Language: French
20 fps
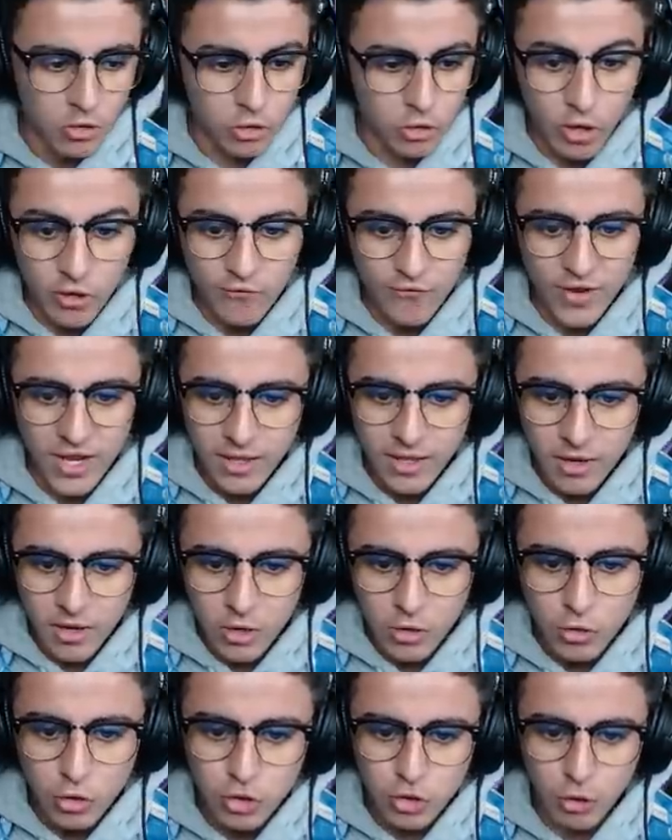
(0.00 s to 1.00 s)
d'enlever
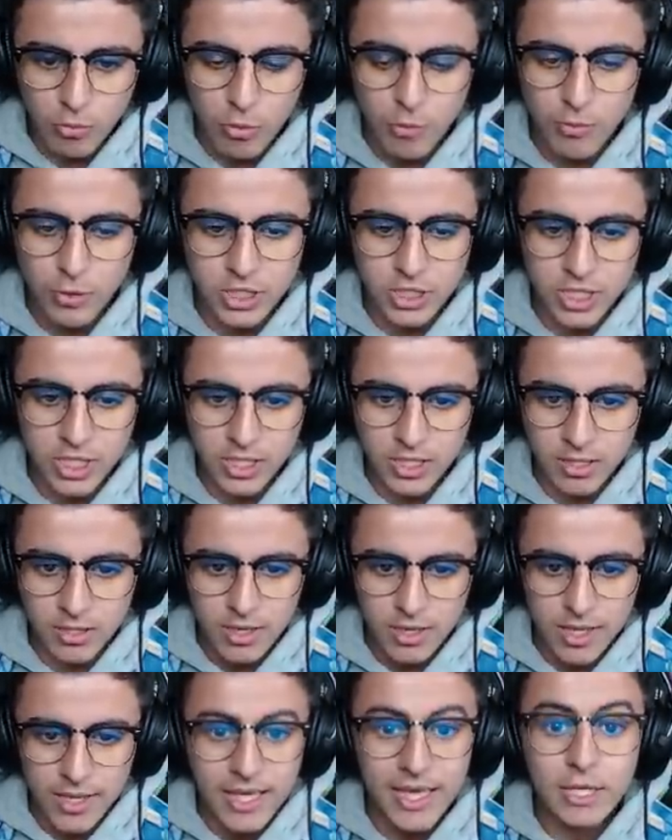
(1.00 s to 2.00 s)
le turbo building
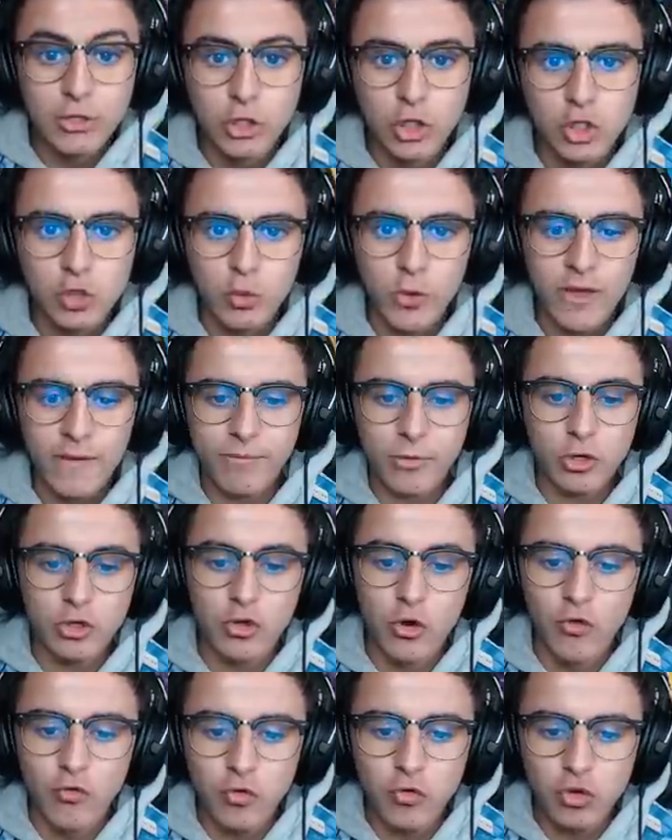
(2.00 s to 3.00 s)
et de jouer.
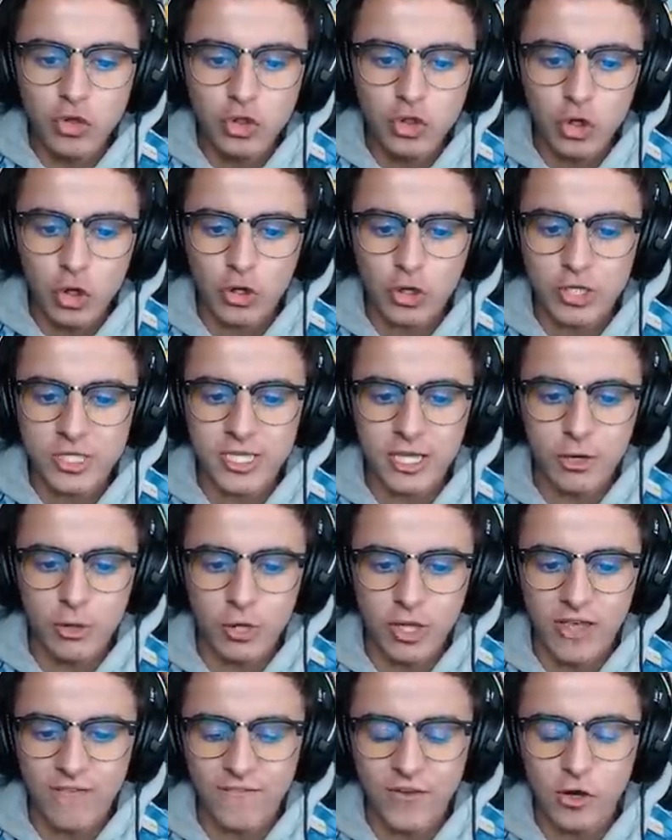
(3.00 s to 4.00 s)
Je vous jure que c'est
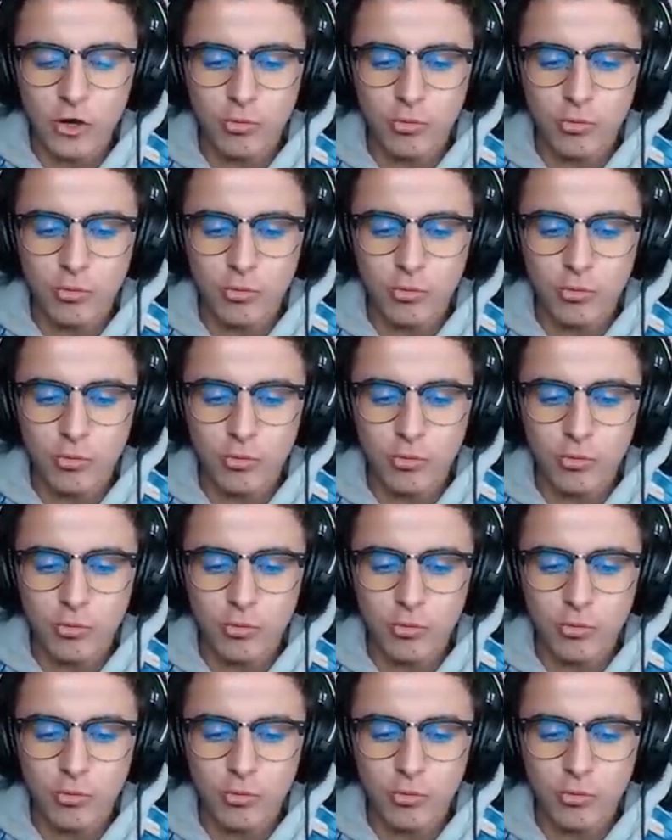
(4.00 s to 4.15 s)
le défi